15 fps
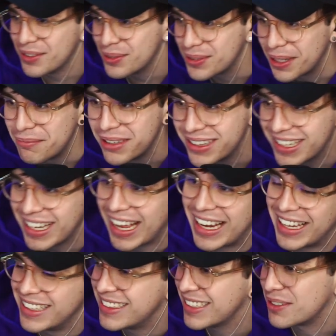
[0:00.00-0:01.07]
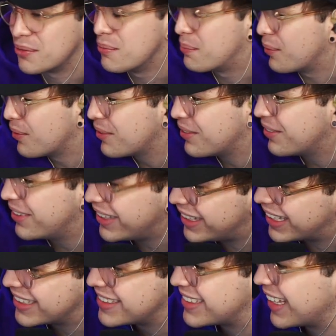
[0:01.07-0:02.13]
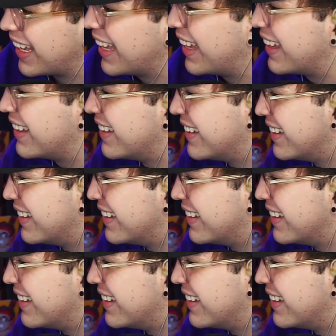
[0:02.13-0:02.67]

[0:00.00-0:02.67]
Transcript: tú también te calientas un poco y ya está.